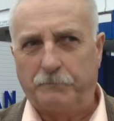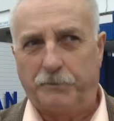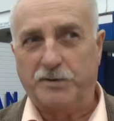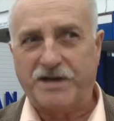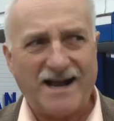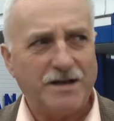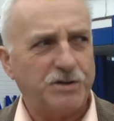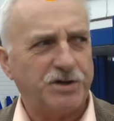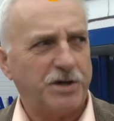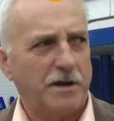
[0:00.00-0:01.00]

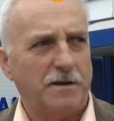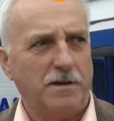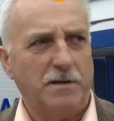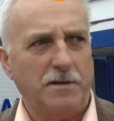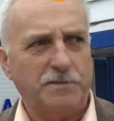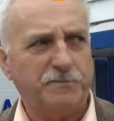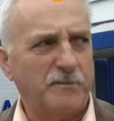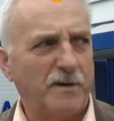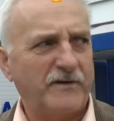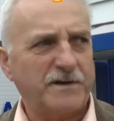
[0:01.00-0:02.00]
pożalić się i
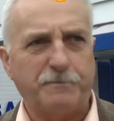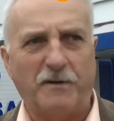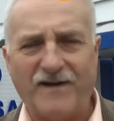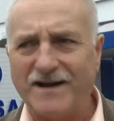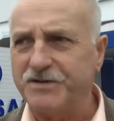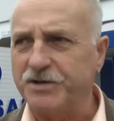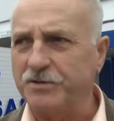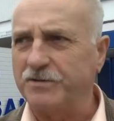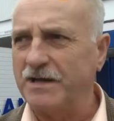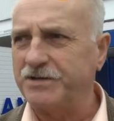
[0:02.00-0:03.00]
spróbować powalczyć
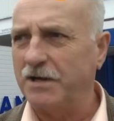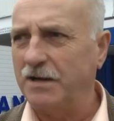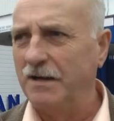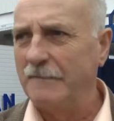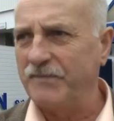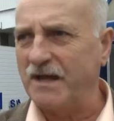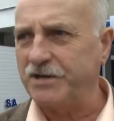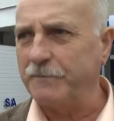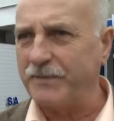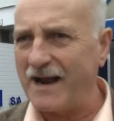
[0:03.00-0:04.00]
o nasze,
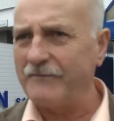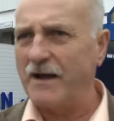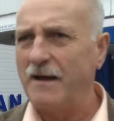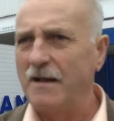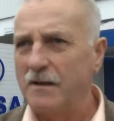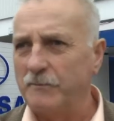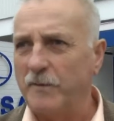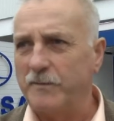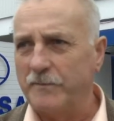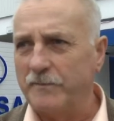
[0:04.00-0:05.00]
nasze prawa,
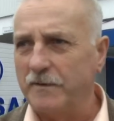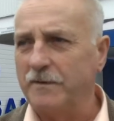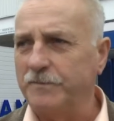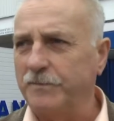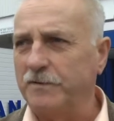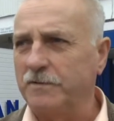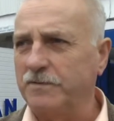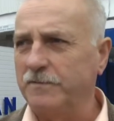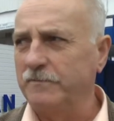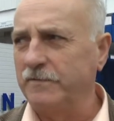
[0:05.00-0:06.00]
bo, bo
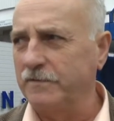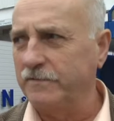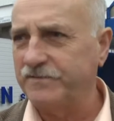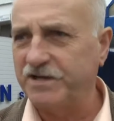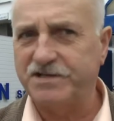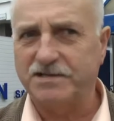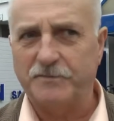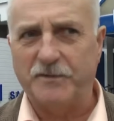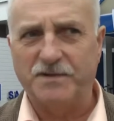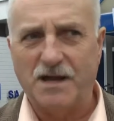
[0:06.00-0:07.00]
wszyscy
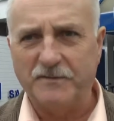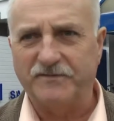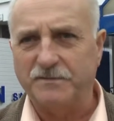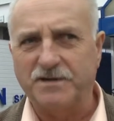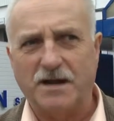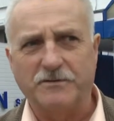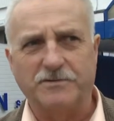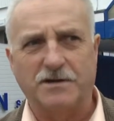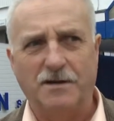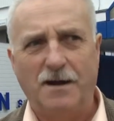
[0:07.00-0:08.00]
zapominamy w tym
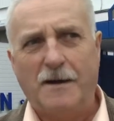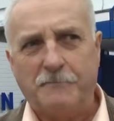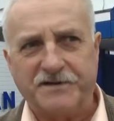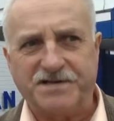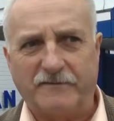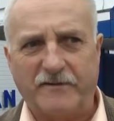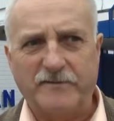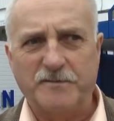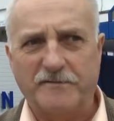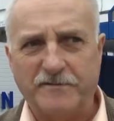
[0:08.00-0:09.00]
kraju, że
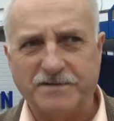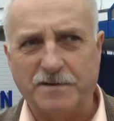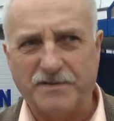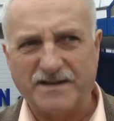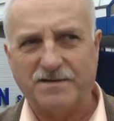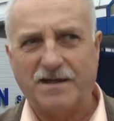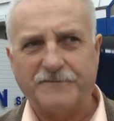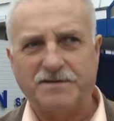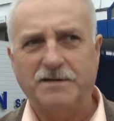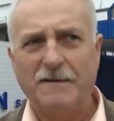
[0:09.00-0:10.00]
podstawowym obowiązkiem
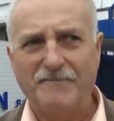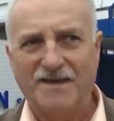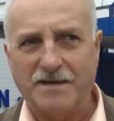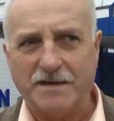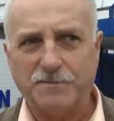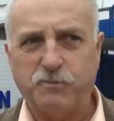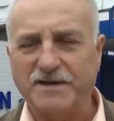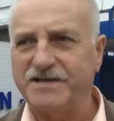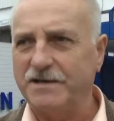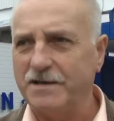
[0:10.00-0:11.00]
pracodawcy jest
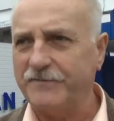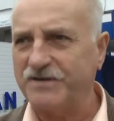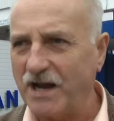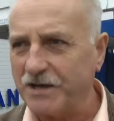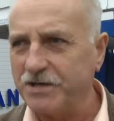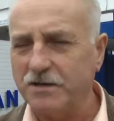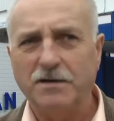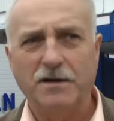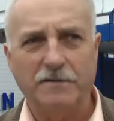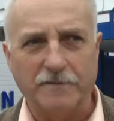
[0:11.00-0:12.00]
płacenie w czasie,
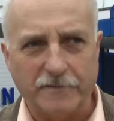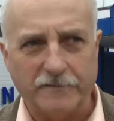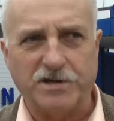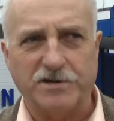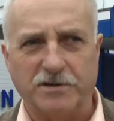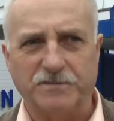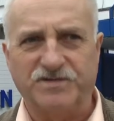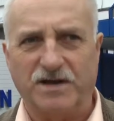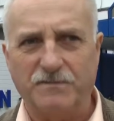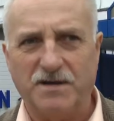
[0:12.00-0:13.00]
w określonym
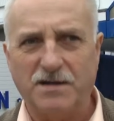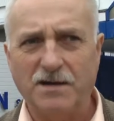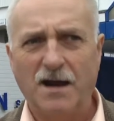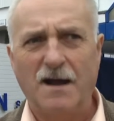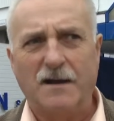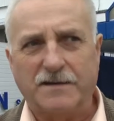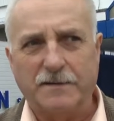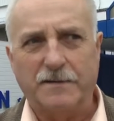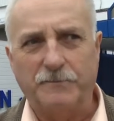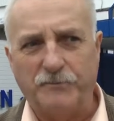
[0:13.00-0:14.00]
terminie e,
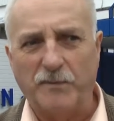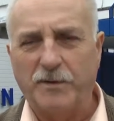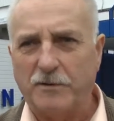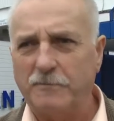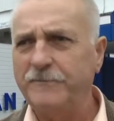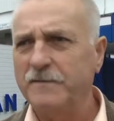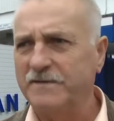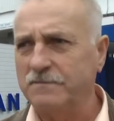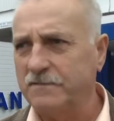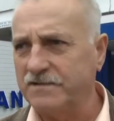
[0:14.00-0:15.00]
poborów
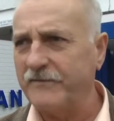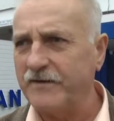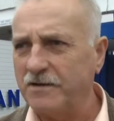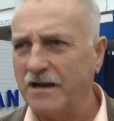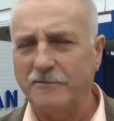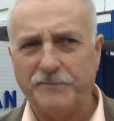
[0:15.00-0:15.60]
za wykonaną